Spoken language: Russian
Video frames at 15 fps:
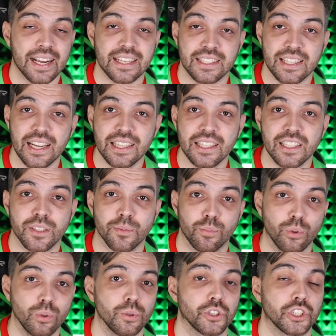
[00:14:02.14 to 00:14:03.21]
Казалось,
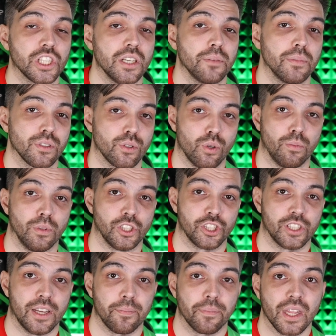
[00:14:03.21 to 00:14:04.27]
будущее
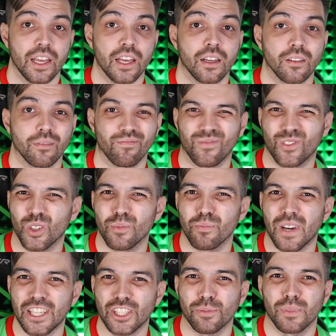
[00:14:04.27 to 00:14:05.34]
безоблачно. Тот
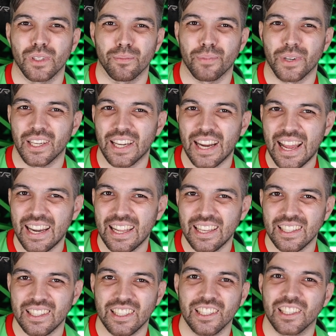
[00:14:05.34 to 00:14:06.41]
матч мы
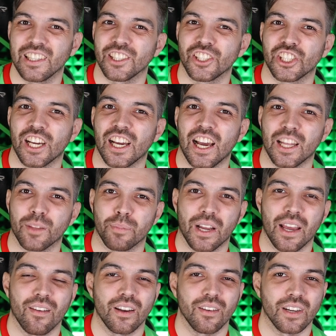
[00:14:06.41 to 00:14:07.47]
проиграли, Николича
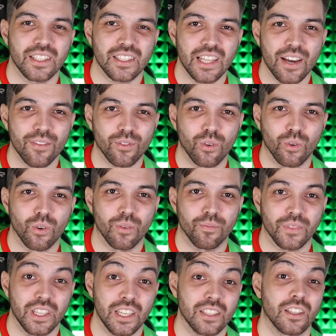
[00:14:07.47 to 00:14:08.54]
отправили в
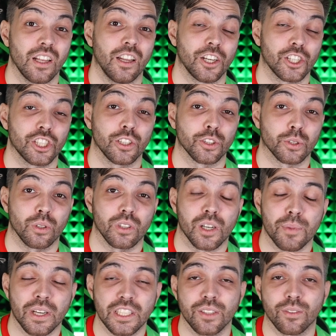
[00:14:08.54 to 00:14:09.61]
отставку, Гиздель решил, что
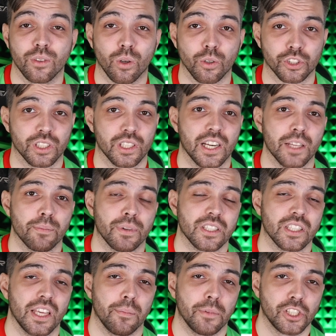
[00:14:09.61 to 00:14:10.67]
Локомотив должен играть по
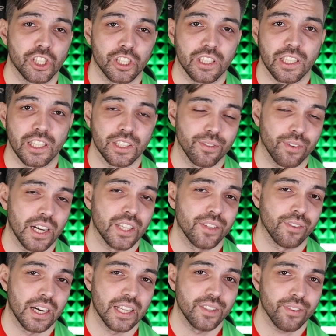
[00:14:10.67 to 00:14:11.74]
схеме
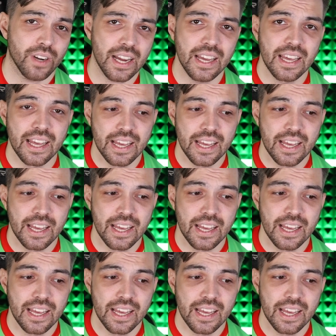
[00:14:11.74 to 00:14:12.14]
4-2-2-2,